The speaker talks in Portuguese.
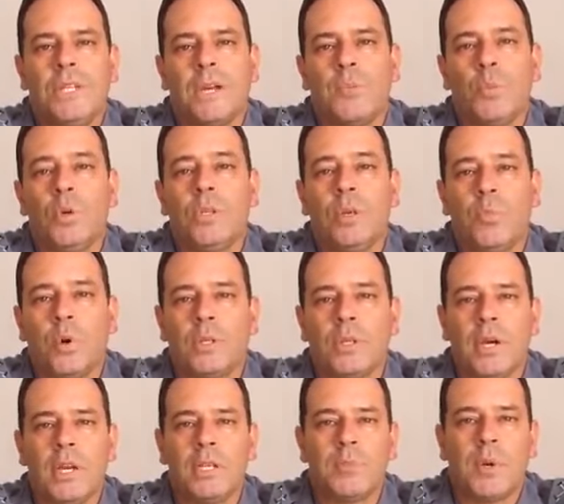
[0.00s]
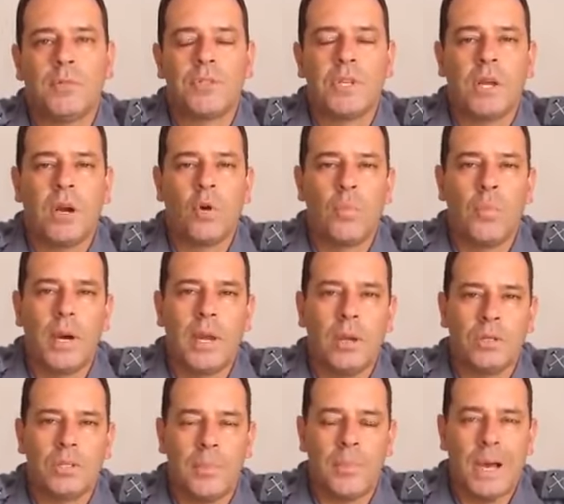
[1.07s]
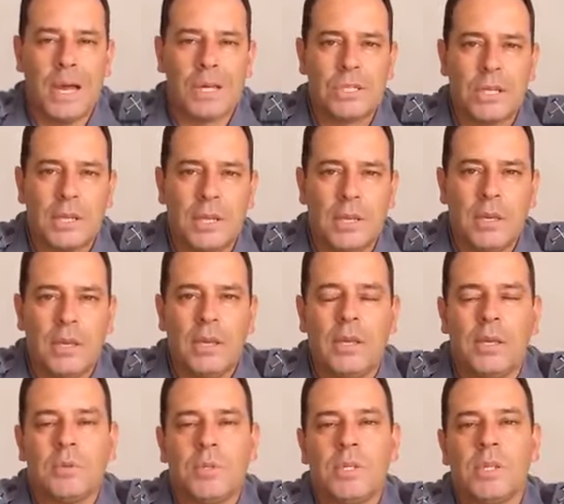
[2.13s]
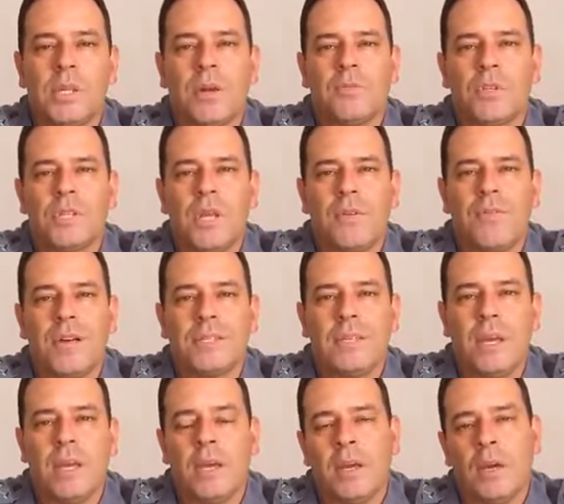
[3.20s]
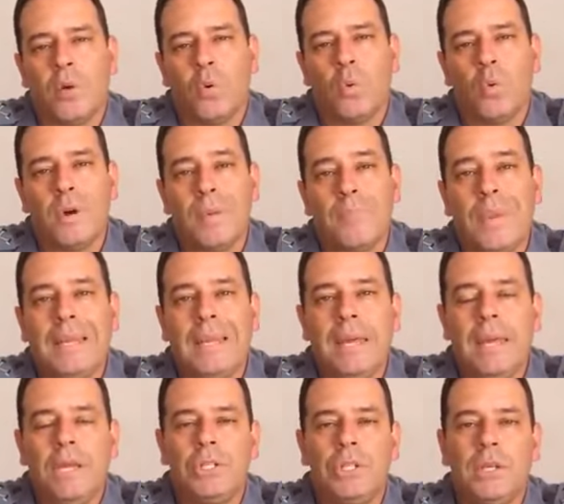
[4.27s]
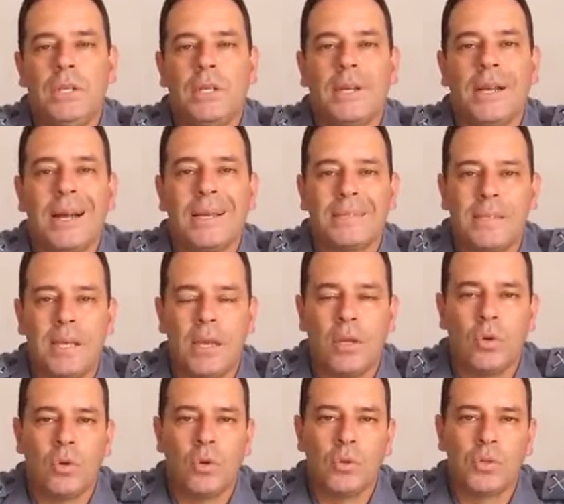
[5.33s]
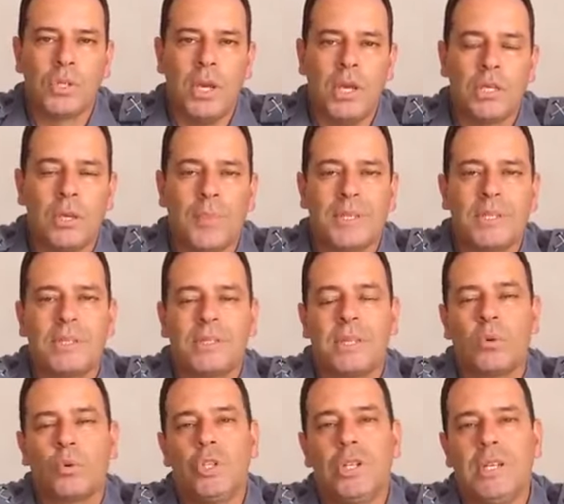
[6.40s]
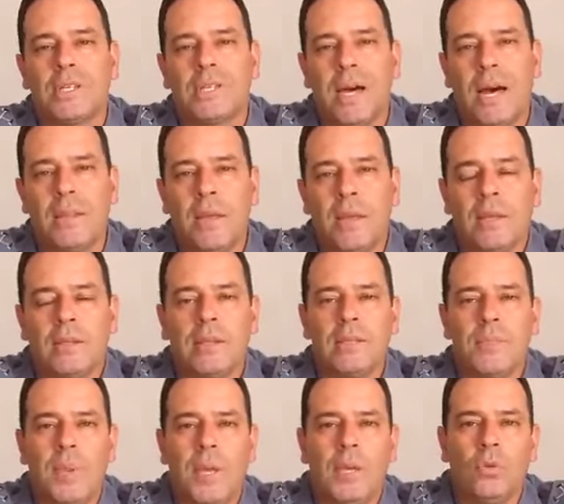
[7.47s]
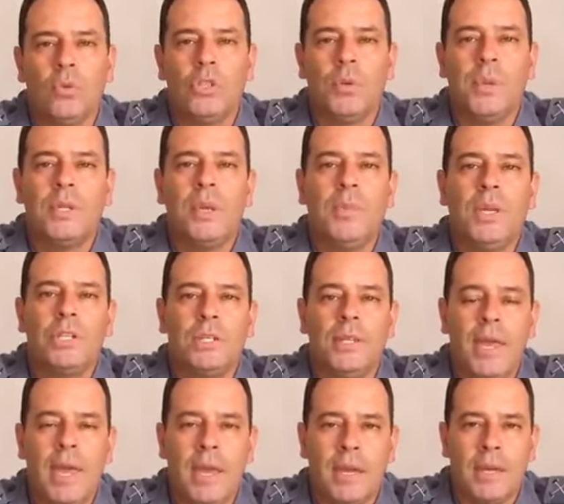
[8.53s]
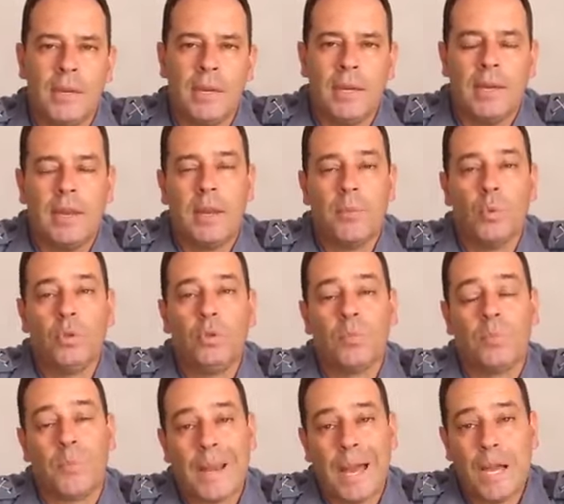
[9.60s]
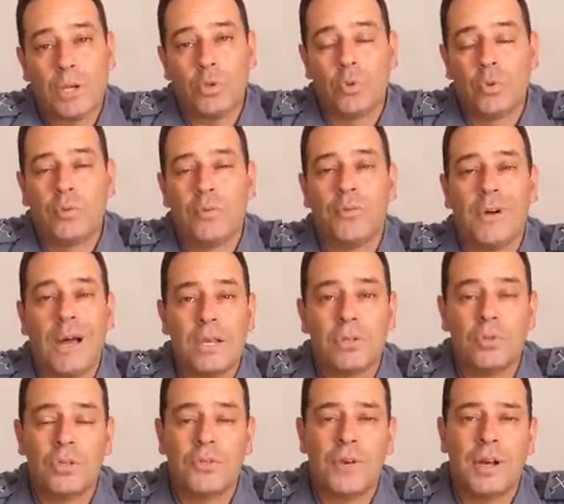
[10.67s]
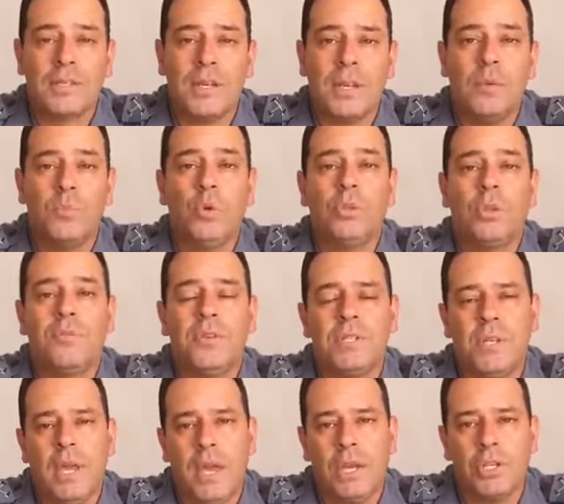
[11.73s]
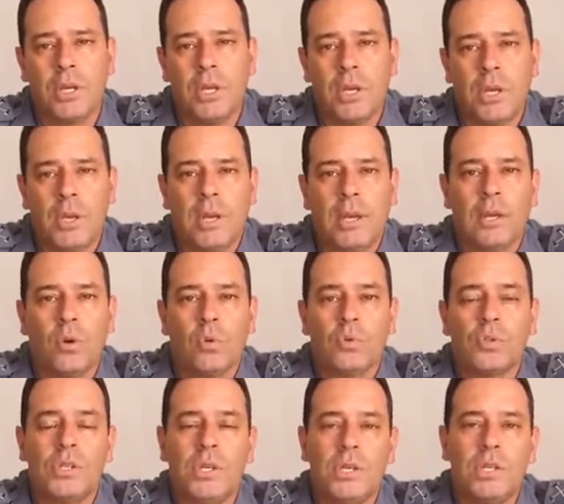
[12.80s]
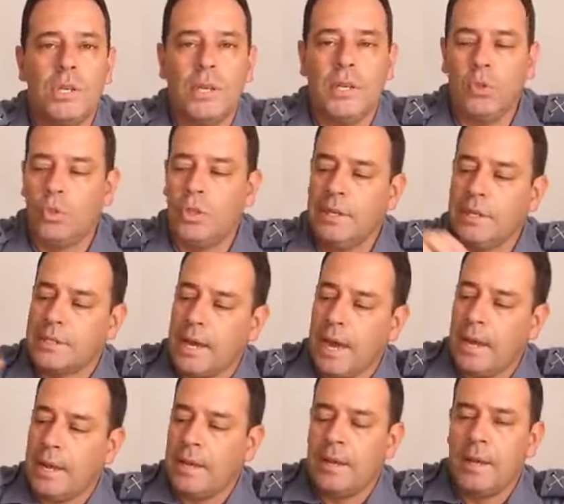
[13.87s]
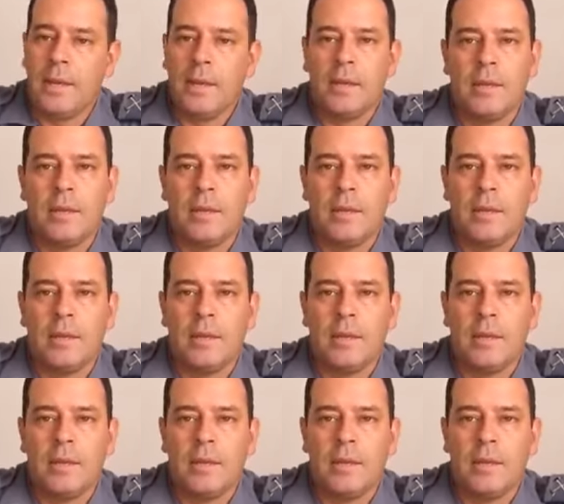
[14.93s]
dica muito importante para você que acompanha a nossa página. Iremos ensinar você a fazer um repelente caseiro, ou seja, para ser utilizado nesse período de epidemia de dengue. Ele é muito prático, fácil de fazer e muito eficiente. Ele consiste em utilizar